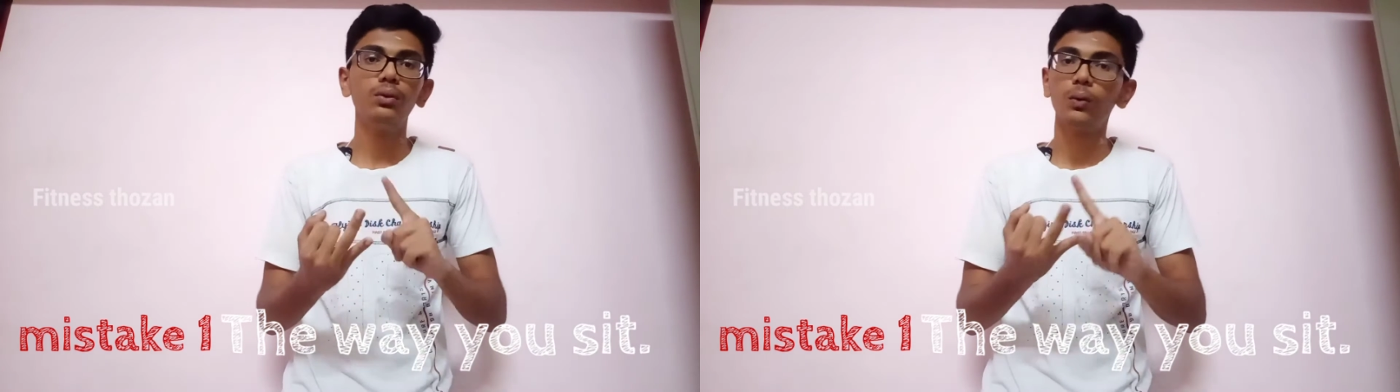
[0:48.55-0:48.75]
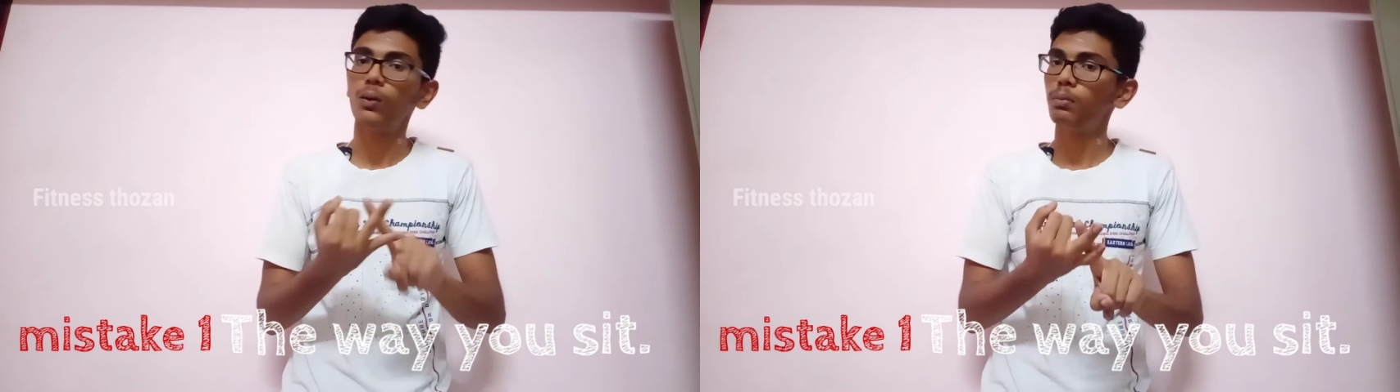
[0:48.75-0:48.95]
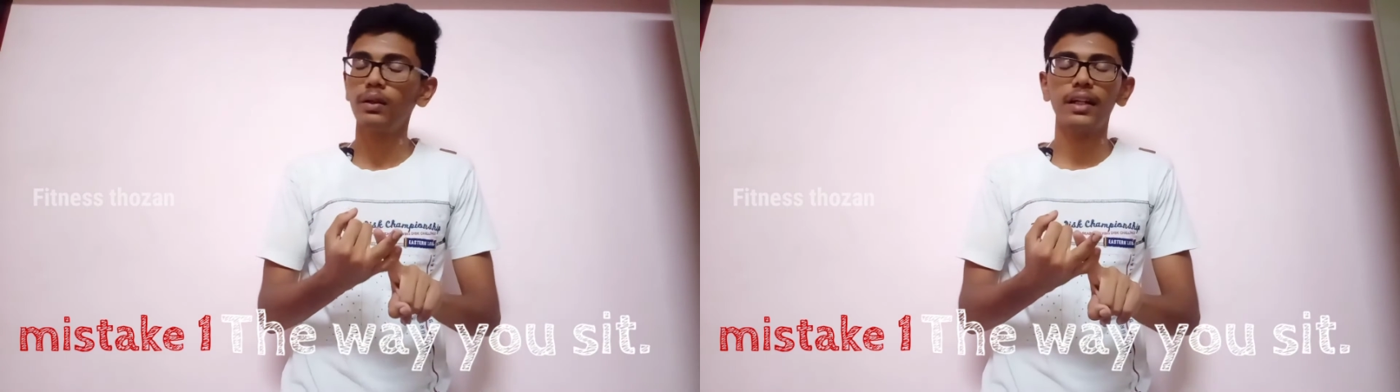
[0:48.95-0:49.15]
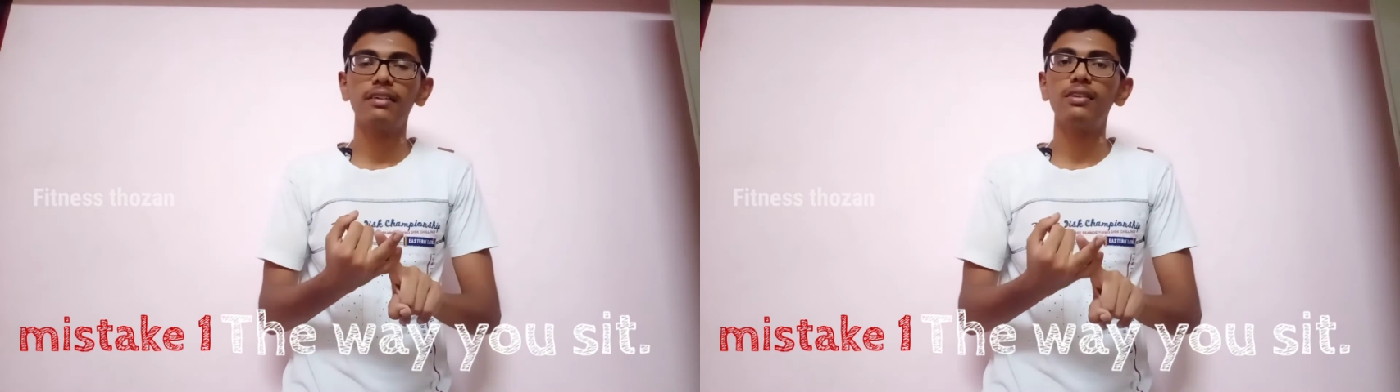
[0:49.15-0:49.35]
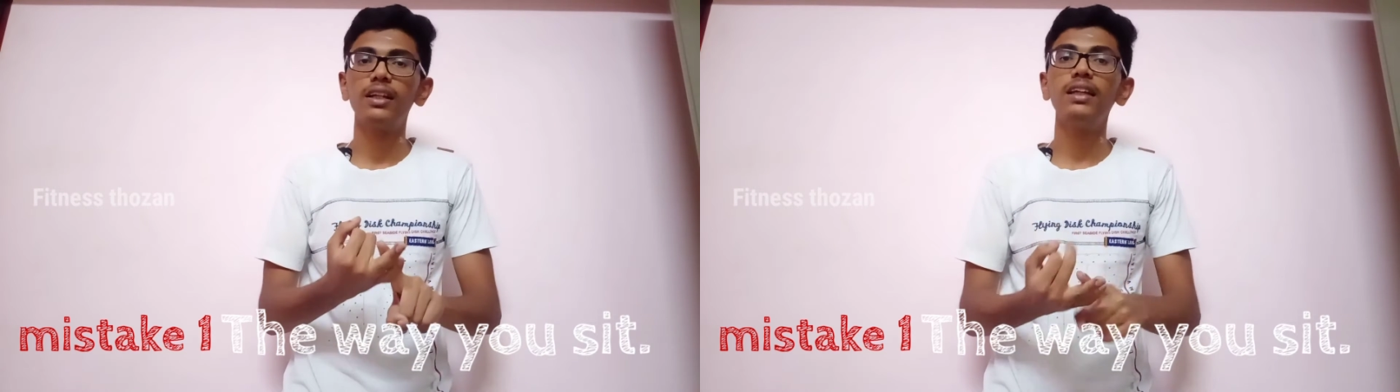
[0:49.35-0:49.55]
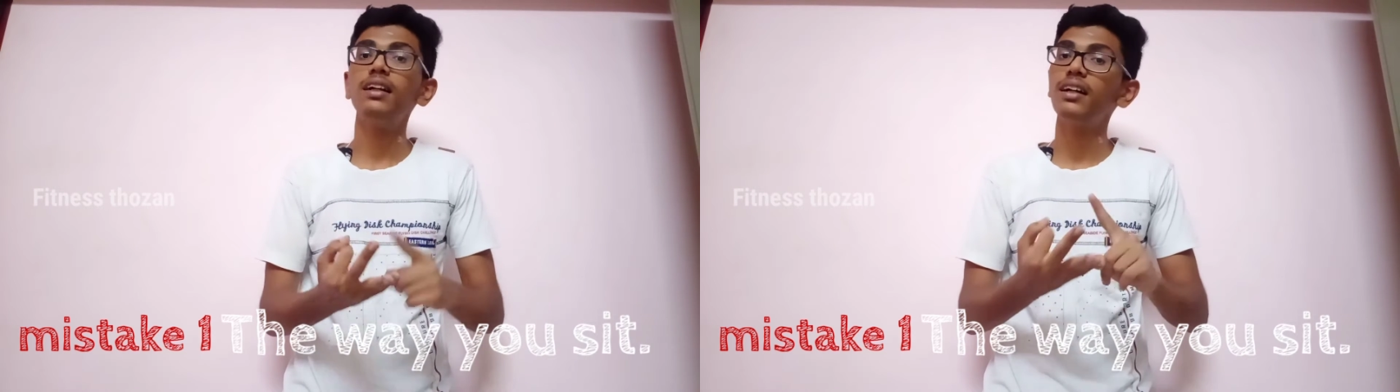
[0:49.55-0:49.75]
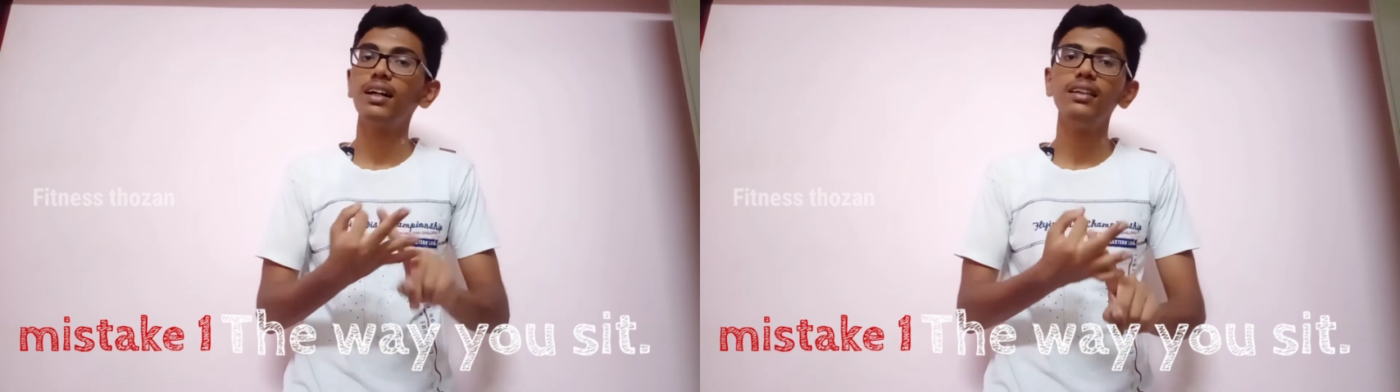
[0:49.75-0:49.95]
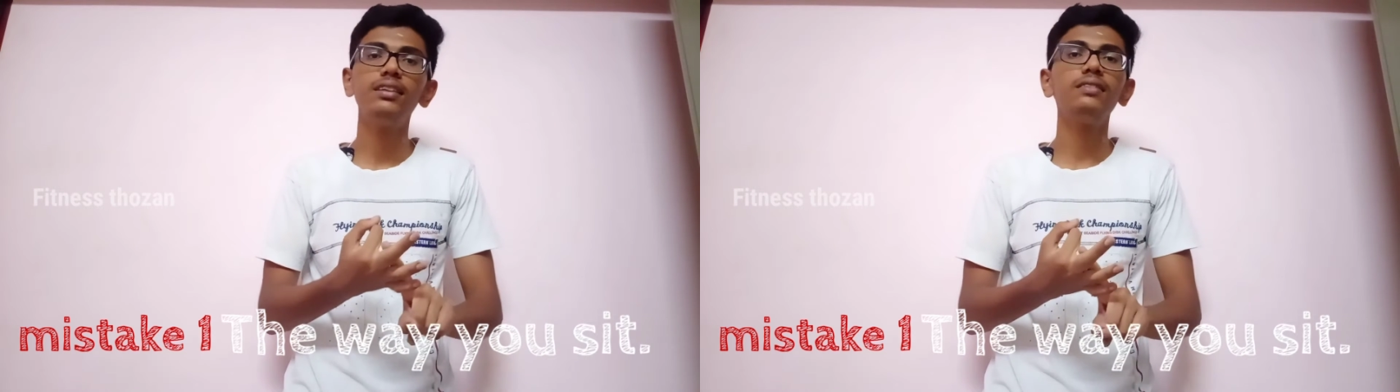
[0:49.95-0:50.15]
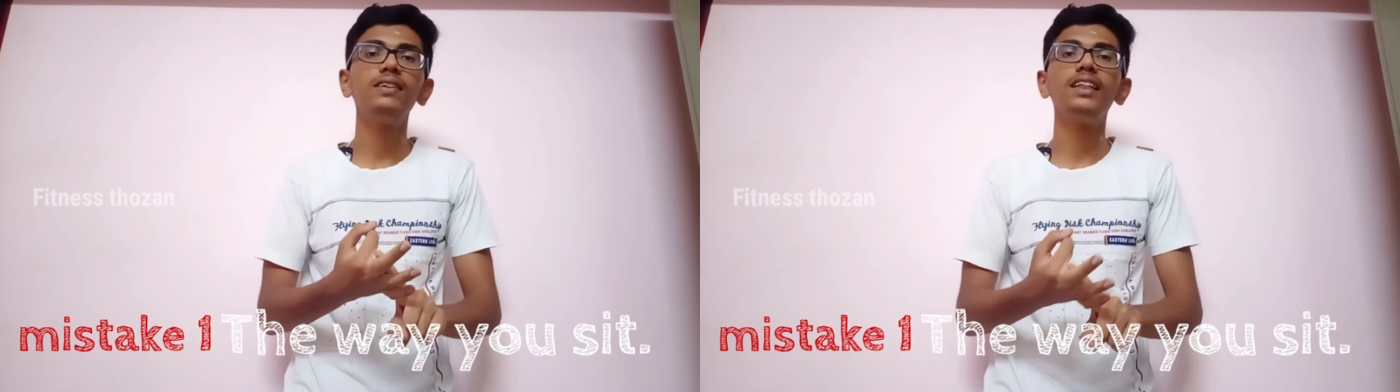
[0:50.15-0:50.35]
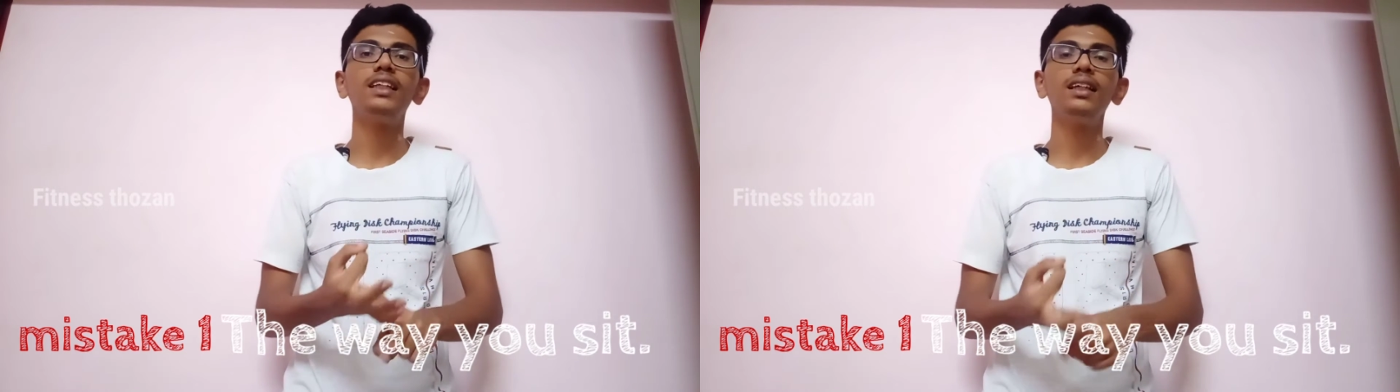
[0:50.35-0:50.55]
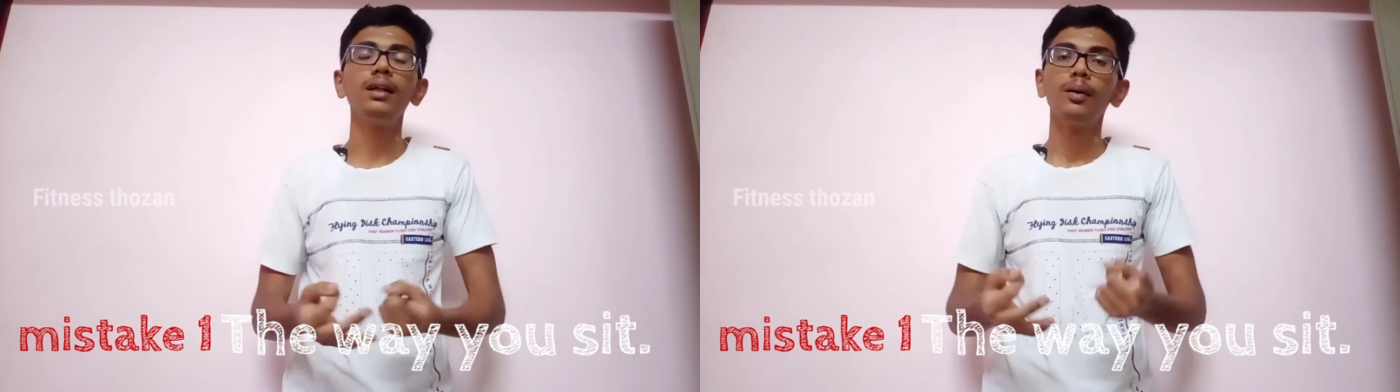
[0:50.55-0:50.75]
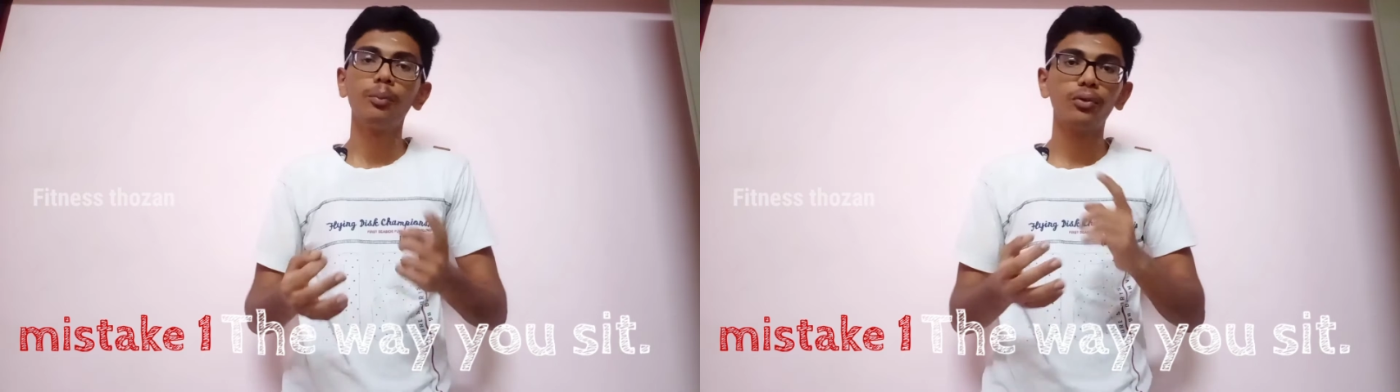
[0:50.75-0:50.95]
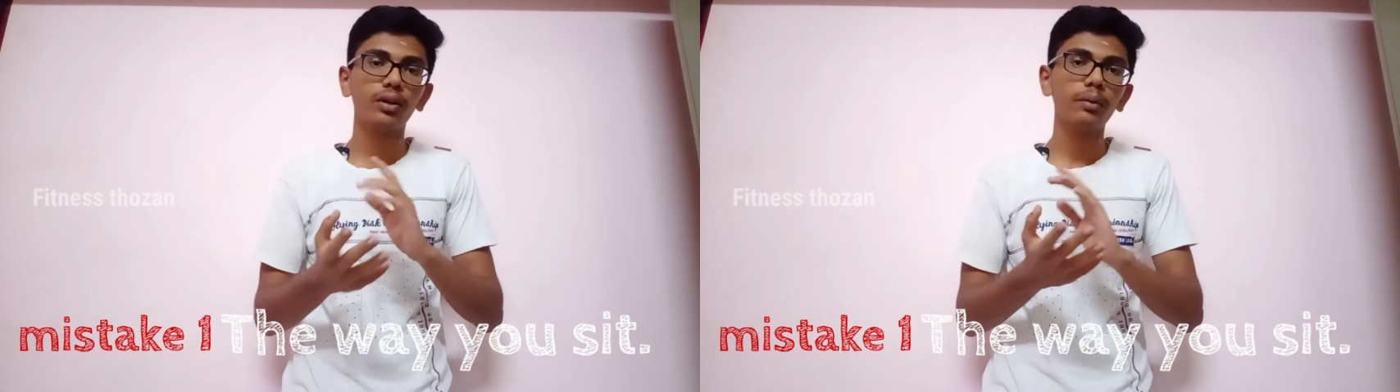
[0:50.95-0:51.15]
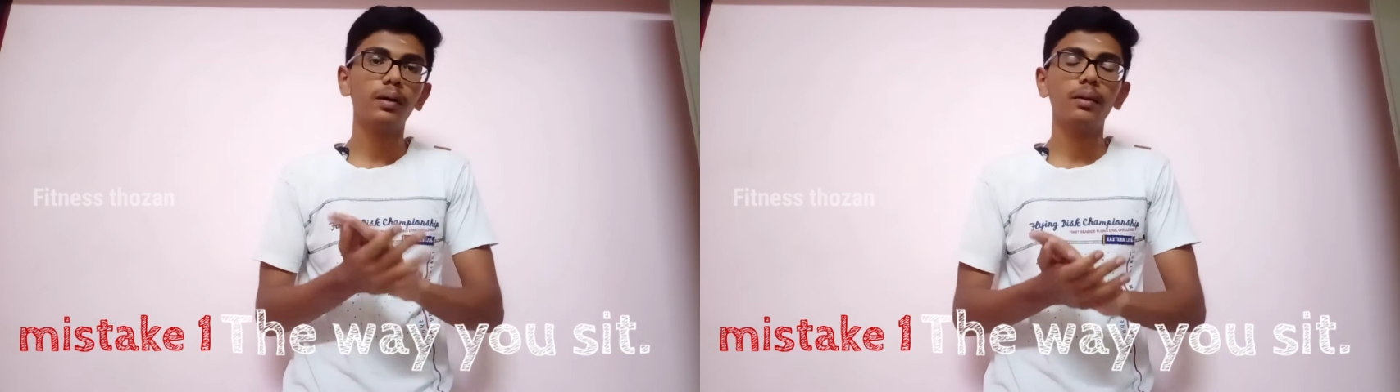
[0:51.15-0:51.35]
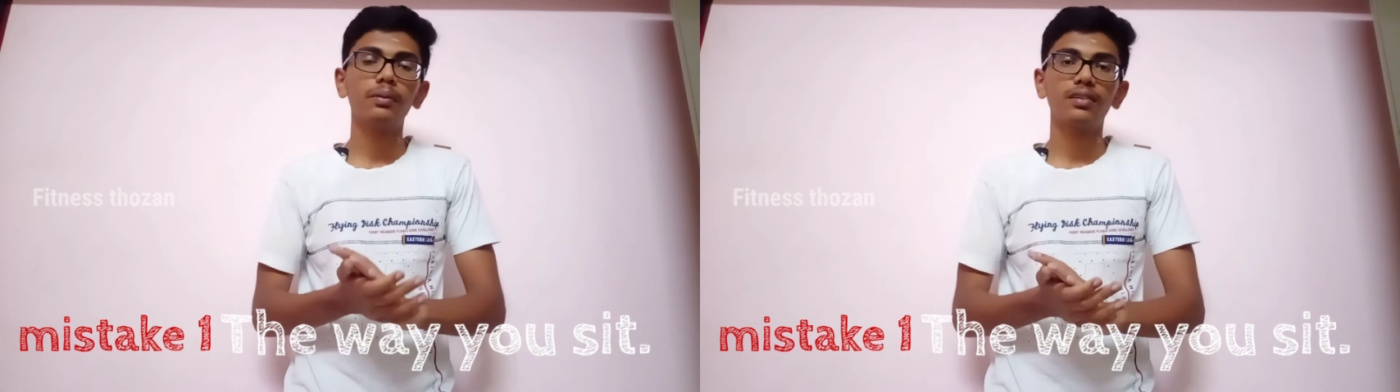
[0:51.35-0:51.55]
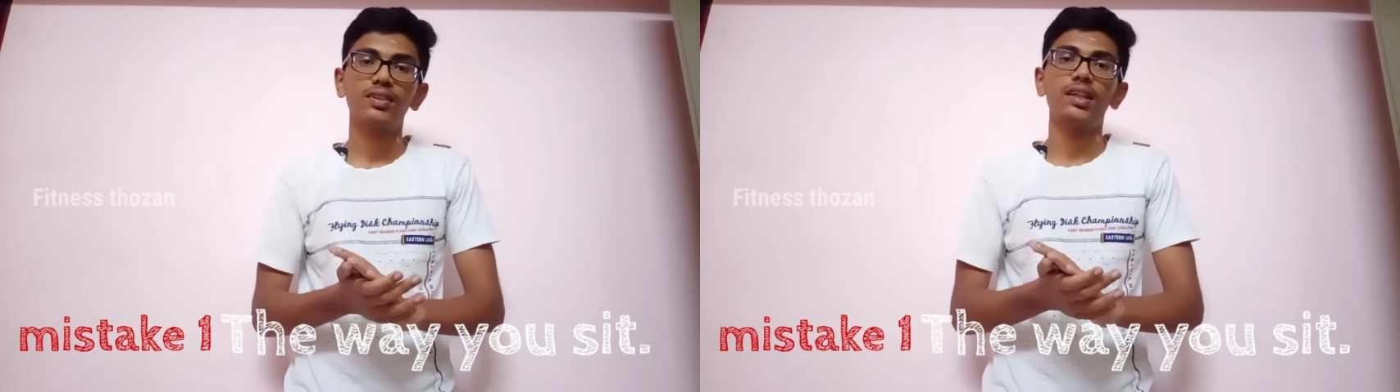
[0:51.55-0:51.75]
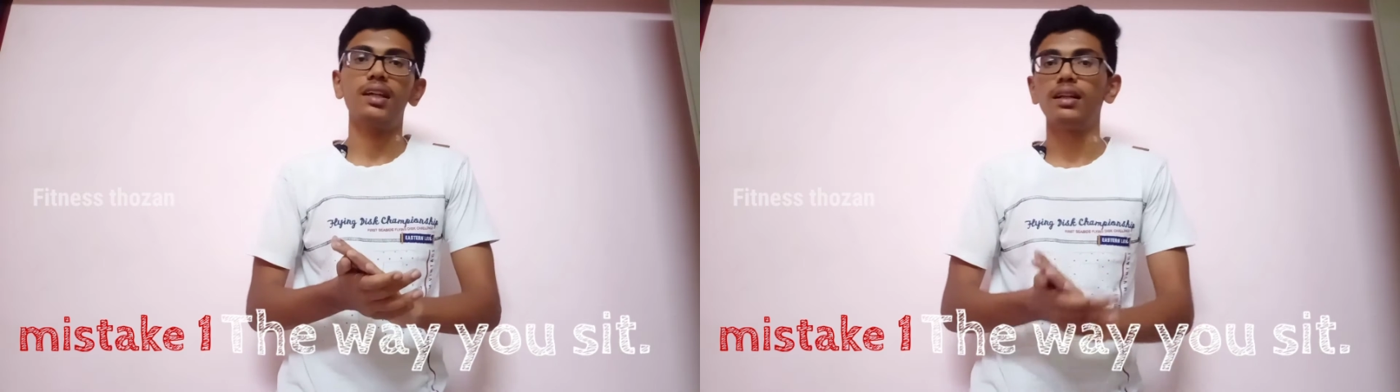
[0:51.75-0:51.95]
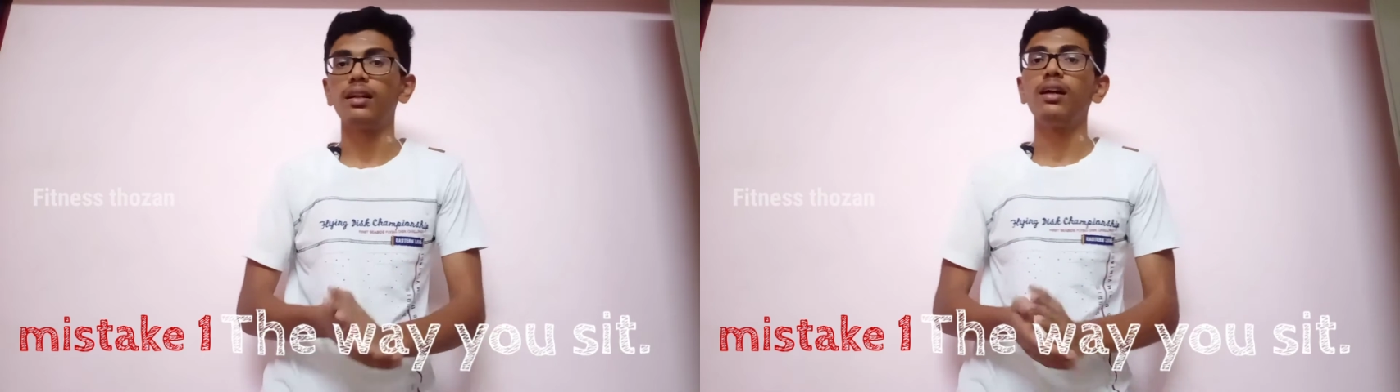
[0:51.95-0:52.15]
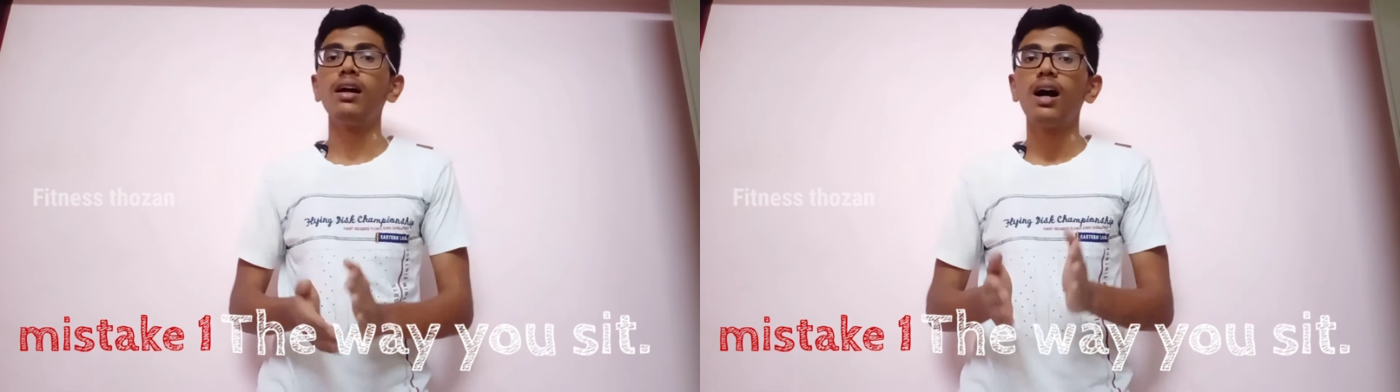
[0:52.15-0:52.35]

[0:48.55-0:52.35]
தோள்பட்டை வலி கழுத்து வலி போன்ற பல பிரச்சனைகள்